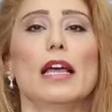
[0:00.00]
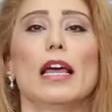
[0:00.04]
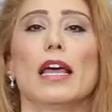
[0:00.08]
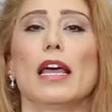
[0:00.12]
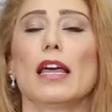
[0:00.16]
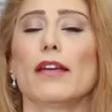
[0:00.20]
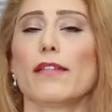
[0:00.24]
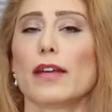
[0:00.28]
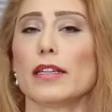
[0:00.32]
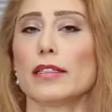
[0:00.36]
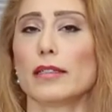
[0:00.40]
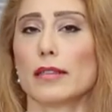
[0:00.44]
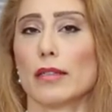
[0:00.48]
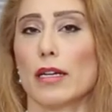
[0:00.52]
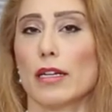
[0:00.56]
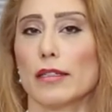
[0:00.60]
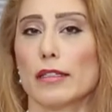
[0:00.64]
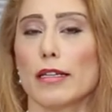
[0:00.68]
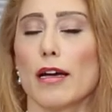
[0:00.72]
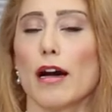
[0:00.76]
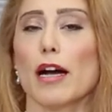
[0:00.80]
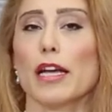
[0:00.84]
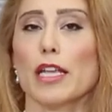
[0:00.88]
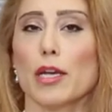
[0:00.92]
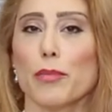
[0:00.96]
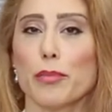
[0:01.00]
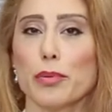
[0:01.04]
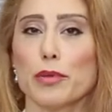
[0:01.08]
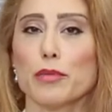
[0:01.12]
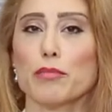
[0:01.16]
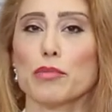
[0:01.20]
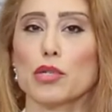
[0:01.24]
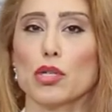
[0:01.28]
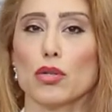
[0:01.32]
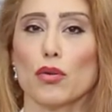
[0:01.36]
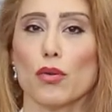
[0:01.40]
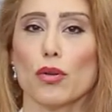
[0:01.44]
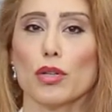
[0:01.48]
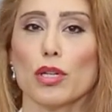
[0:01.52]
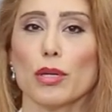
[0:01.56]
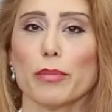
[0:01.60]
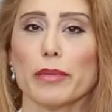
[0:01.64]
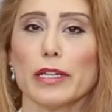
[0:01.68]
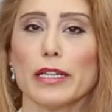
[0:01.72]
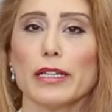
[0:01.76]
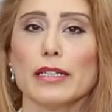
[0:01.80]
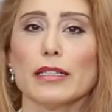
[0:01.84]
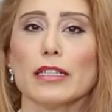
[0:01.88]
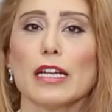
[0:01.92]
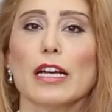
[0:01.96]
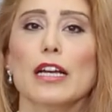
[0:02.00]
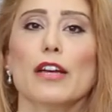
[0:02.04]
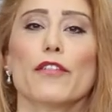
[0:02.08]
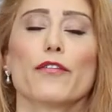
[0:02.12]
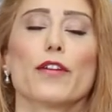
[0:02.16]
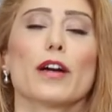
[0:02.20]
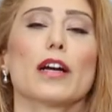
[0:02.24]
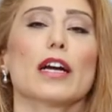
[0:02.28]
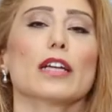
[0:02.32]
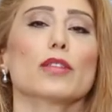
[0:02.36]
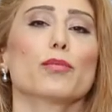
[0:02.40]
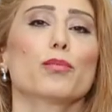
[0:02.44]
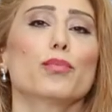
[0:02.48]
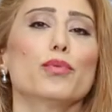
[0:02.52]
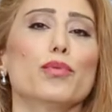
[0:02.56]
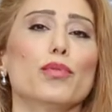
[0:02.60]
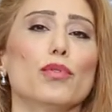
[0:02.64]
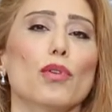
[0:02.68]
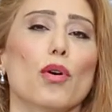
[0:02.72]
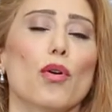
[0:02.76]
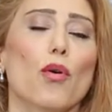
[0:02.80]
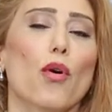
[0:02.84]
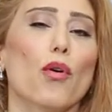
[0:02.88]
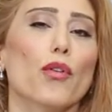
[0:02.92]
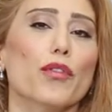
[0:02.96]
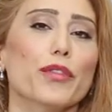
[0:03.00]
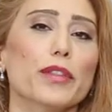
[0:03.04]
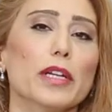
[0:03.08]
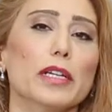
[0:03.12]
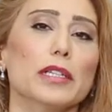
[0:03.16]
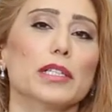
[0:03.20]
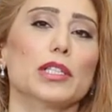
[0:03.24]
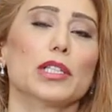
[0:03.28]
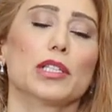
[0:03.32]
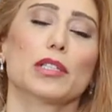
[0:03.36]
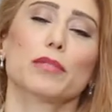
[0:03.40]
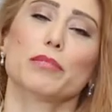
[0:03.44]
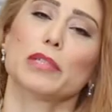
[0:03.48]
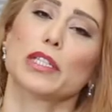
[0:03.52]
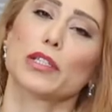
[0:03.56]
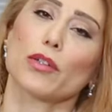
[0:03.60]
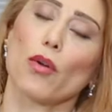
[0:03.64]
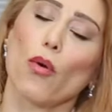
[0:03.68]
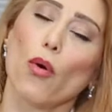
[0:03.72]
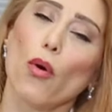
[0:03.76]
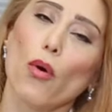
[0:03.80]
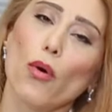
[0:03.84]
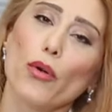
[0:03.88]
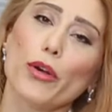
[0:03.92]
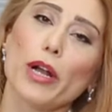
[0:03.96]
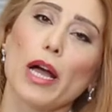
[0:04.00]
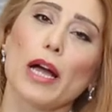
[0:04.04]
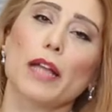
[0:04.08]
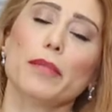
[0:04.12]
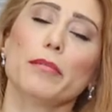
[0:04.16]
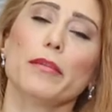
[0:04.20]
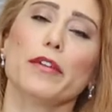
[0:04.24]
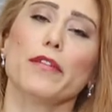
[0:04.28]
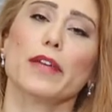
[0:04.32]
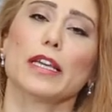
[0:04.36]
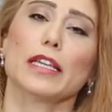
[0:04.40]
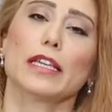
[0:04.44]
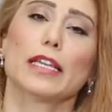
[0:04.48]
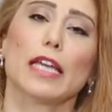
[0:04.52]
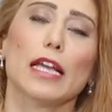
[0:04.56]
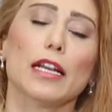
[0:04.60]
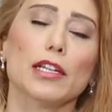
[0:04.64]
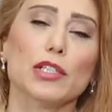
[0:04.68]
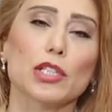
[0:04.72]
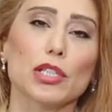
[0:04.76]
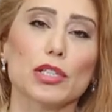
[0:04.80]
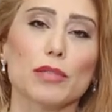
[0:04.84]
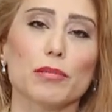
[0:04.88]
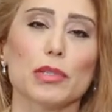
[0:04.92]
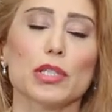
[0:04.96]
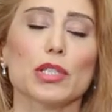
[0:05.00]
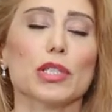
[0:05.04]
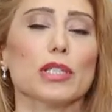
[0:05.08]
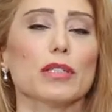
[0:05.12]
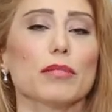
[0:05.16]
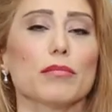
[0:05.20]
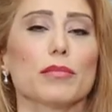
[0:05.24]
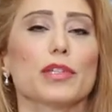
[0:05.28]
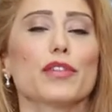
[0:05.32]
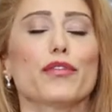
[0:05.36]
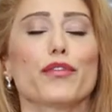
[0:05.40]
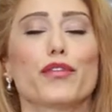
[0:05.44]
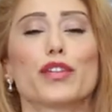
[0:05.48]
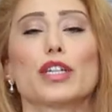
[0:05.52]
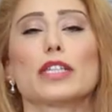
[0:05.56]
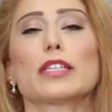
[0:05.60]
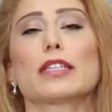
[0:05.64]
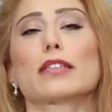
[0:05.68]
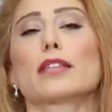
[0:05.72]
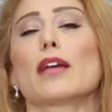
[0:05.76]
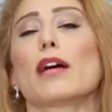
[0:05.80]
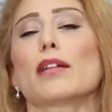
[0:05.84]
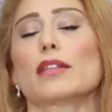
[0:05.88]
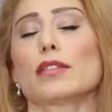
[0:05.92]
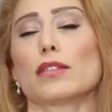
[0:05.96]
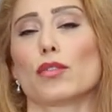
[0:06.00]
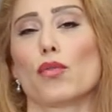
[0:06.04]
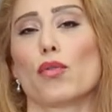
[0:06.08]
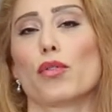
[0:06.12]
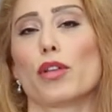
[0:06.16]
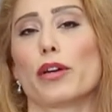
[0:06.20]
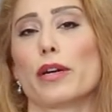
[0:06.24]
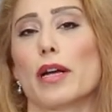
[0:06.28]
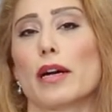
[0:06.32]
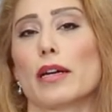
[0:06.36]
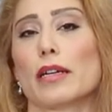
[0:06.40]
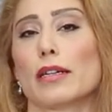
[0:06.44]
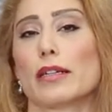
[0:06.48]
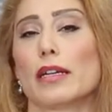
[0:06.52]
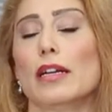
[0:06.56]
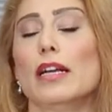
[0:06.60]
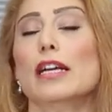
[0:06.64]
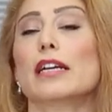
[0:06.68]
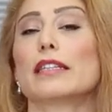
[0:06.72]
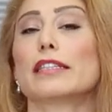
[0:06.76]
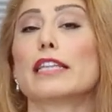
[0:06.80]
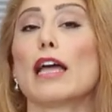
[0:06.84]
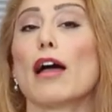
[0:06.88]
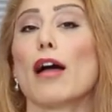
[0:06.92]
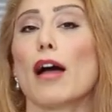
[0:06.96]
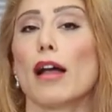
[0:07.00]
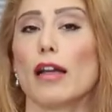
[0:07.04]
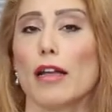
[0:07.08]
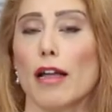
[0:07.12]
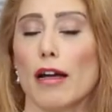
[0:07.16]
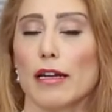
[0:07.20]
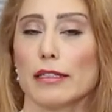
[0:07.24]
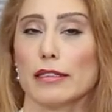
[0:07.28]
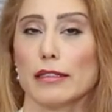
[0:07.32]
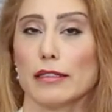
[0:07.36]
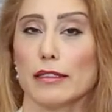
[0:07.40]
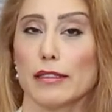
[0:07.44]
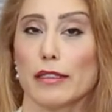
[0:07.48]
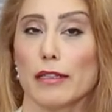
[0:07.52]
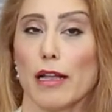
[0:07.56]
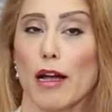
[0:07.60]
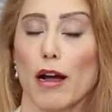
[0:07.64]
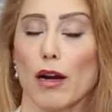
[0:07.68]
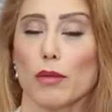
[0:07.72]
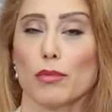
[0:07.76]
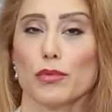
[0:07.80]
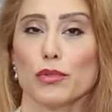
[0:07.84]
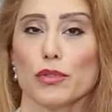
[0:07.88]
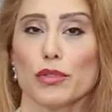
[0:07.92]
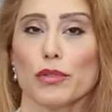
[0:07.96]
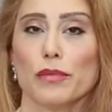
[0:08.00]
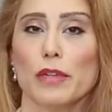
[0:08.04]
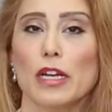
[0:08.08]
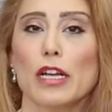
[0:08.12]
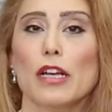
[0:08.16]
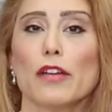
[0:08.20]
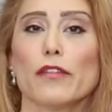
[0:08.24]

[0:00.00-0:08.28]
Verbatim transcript: evet hata yapılmış olabilir fakat bu onlar için bir öğrenme ve gelişim için bir fırsat olarak değerlendirdiler bunu.